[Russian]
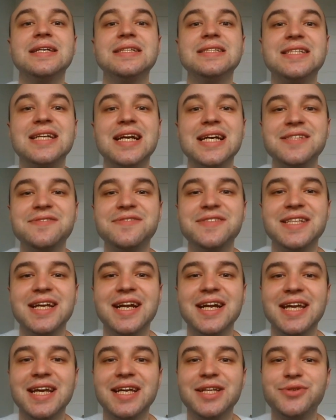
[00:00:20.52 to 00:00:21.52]
Здравствуйте,
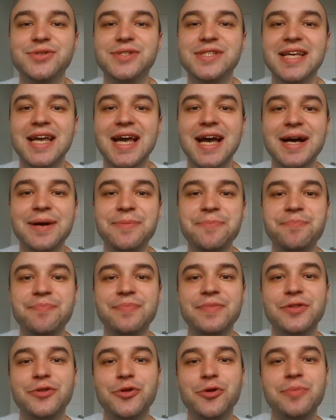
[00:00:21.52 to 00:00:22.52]
дорогие друзья!
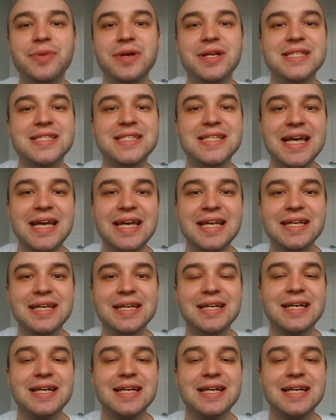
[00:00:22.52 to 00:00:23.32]
Добрый день!